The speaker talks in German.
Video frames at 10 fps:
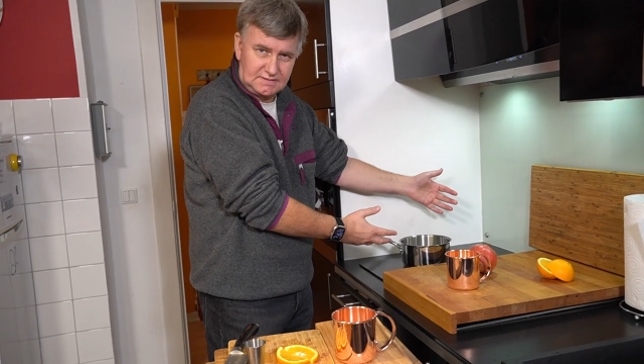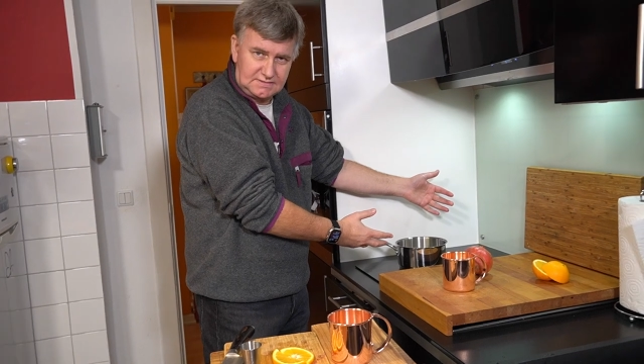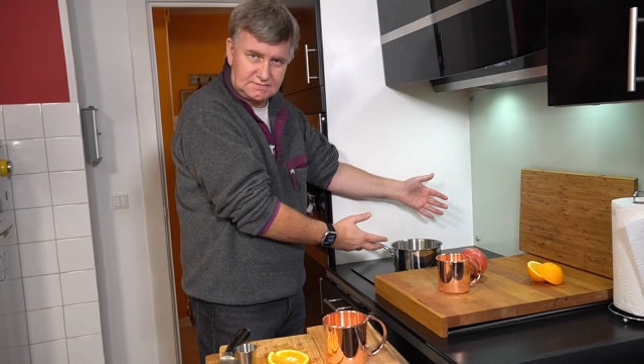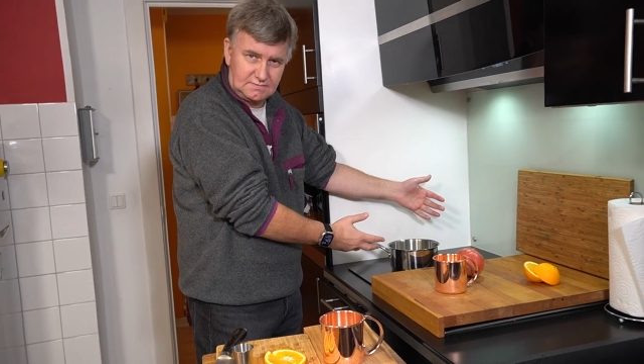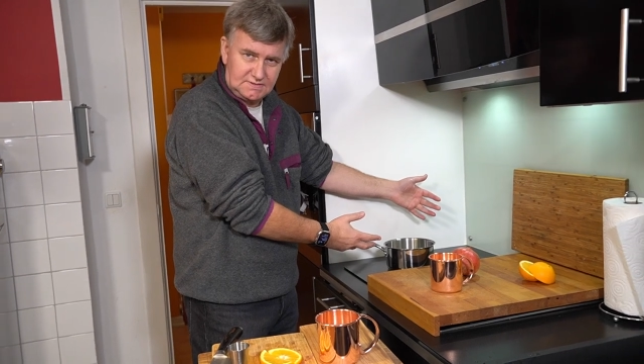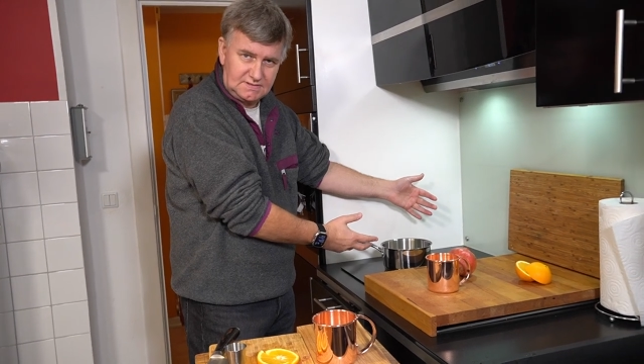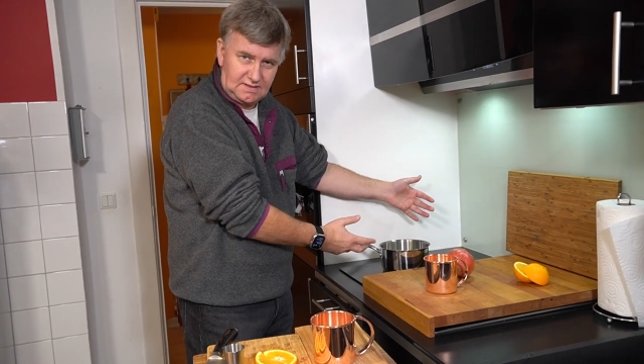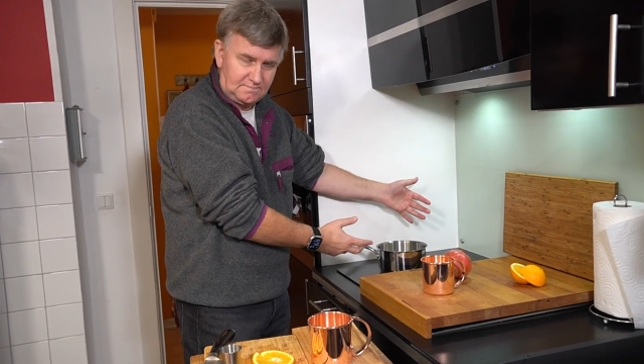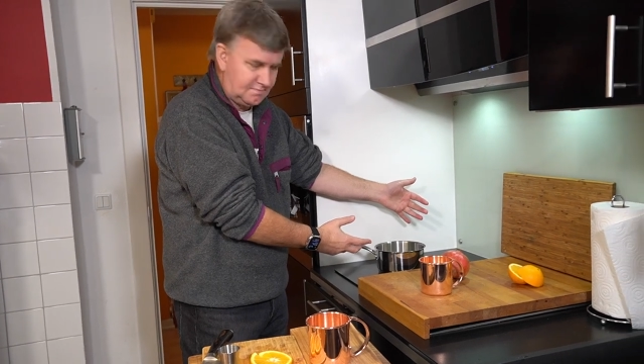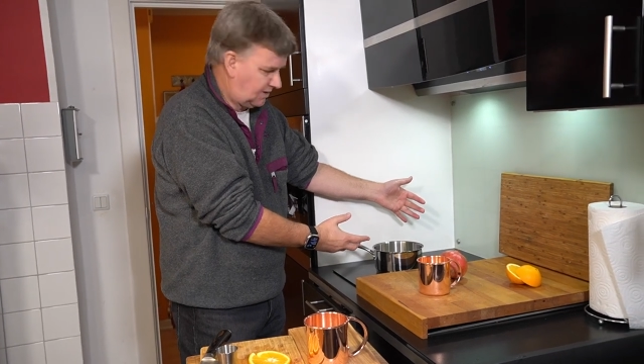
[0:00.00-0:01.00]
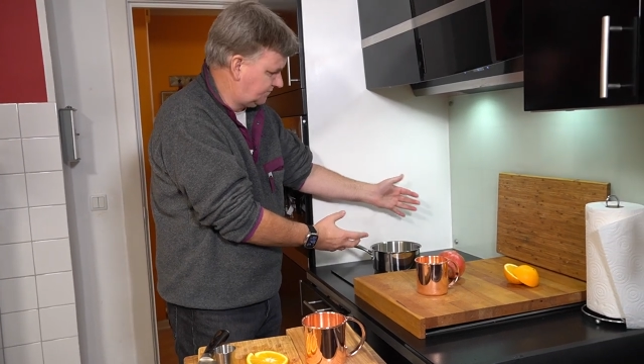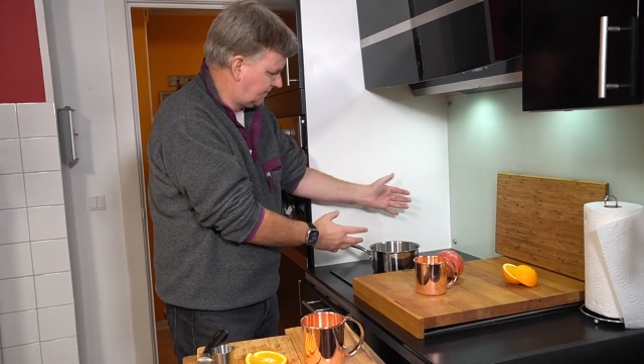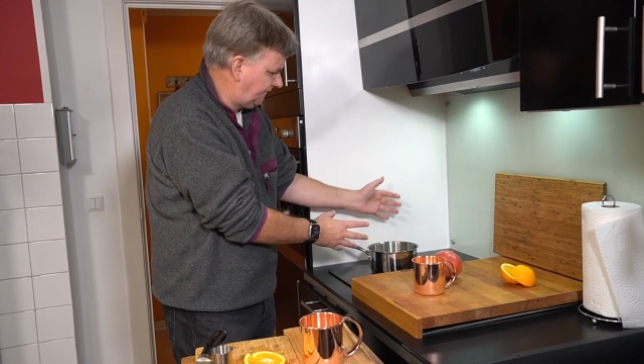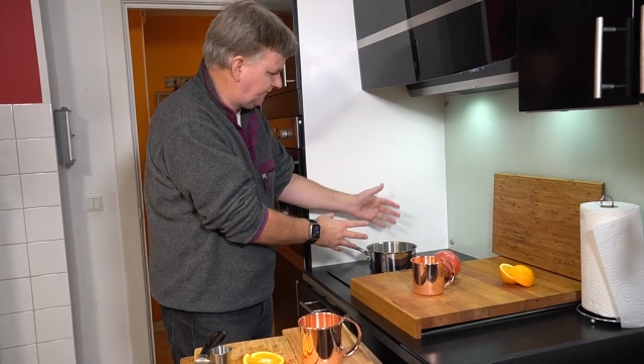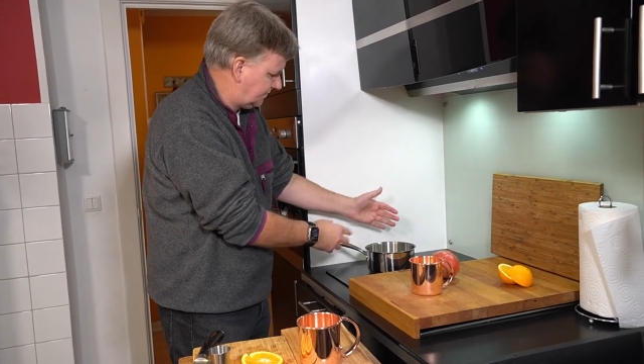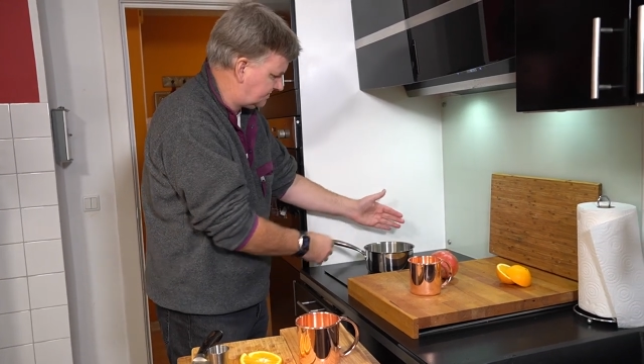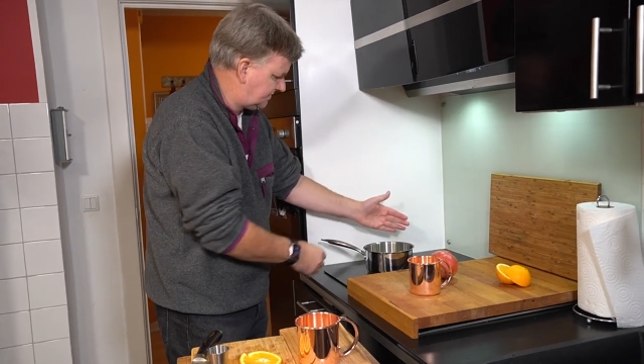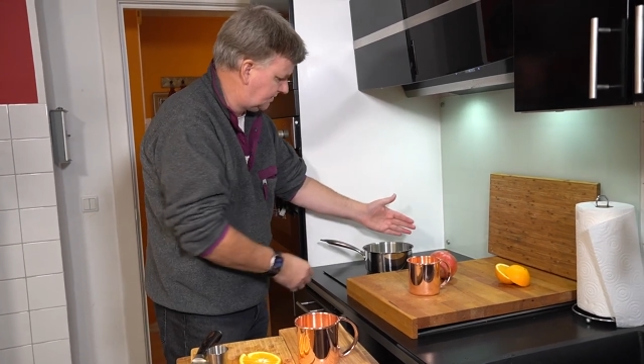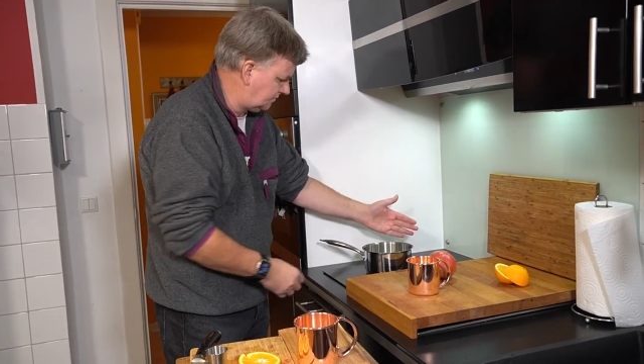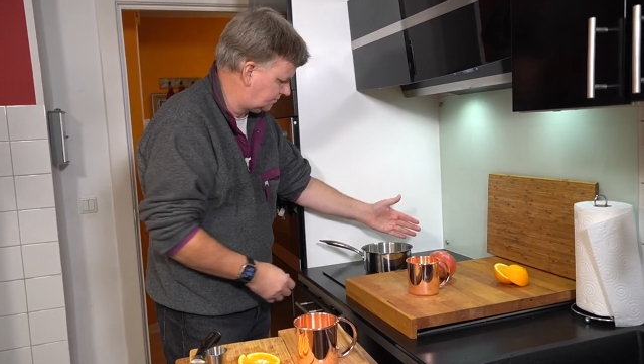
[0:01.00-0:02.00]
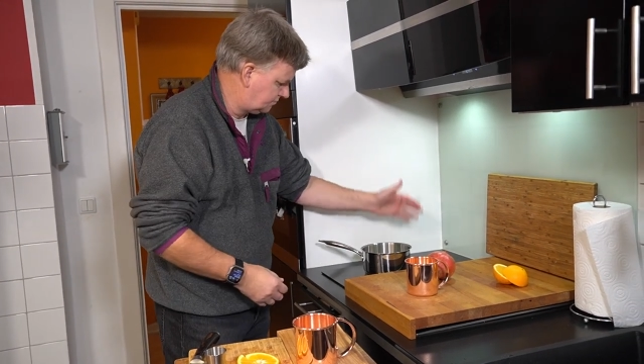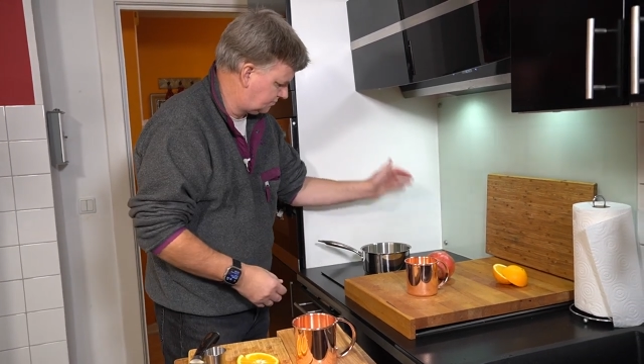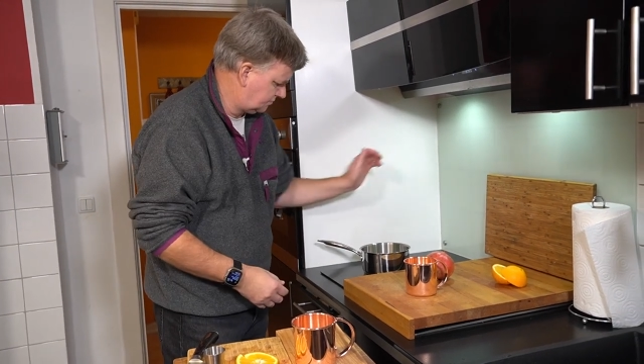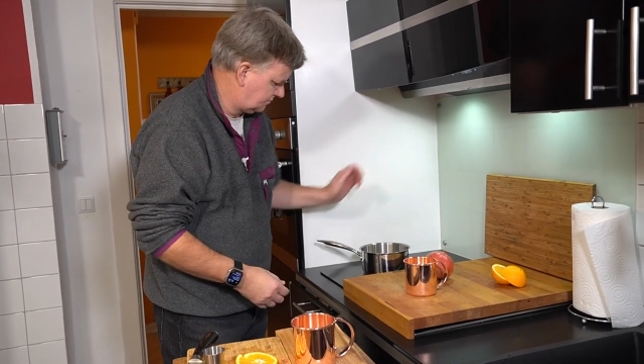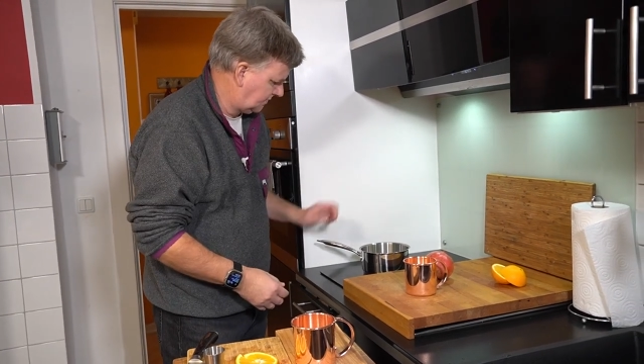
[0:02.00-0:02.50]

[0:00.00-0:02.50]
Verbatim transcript: dass das so ein bisschen am, am Dampfen ist hier? Ja.